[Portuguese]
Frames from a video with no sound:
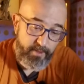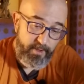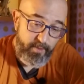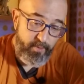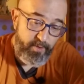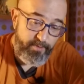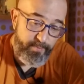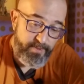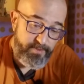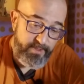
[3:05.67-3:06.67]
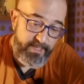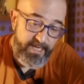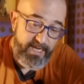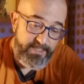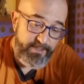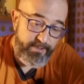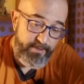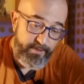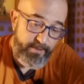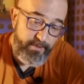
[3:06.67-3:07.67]
E o outro personagem
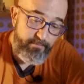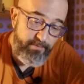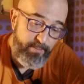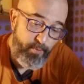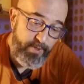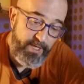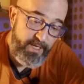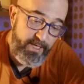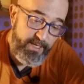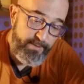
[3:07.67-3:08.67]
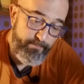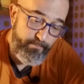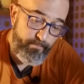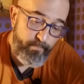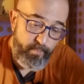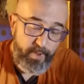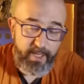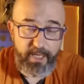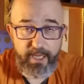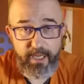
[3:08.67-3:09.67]
vai morar
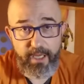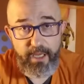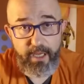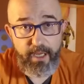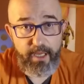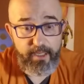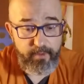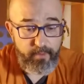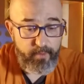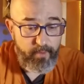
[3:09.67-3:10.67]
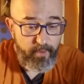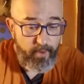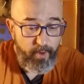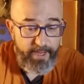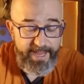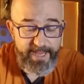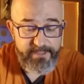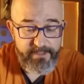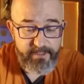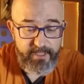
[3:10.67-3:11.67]
é, no
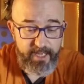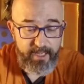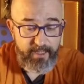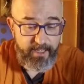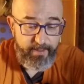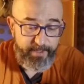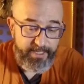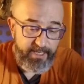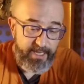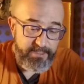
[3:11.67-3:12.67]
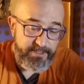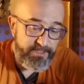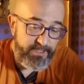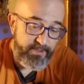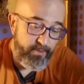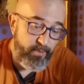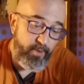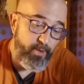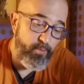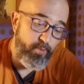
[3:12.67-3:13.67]
oeste da América Latina ou
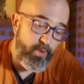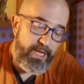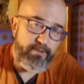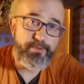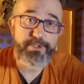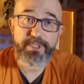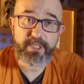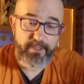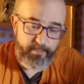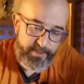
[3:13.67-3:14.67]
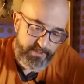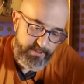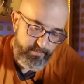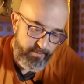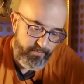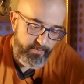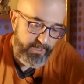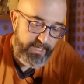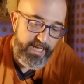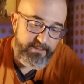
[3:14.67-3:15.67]
em algum lugar do Chile, por exemplo. Eu não sei
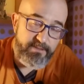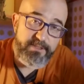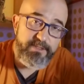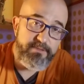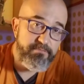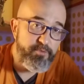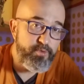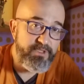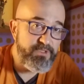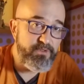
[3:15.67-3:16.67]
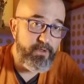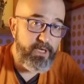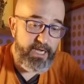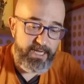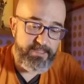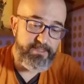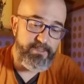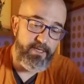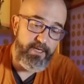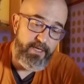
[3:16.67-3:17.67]
nada de nenhum desses locais.
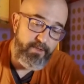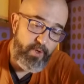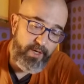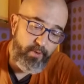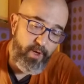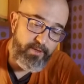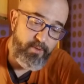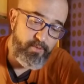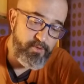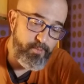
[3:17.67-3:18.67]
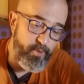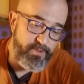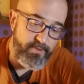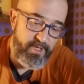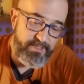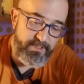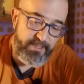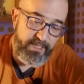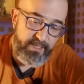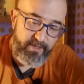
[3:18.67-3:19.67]
Então eu anoto alguns pontos que eu acho de
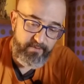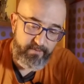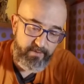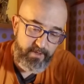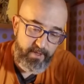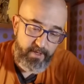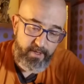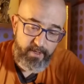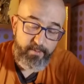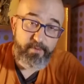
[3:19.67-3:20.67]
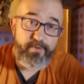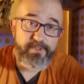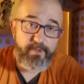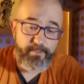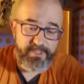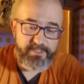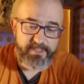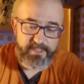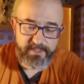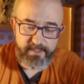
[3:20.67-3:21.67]
interesse, eu vou fazer uma
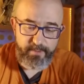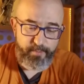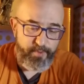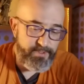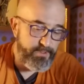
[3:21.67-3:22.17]
pesquisa depois.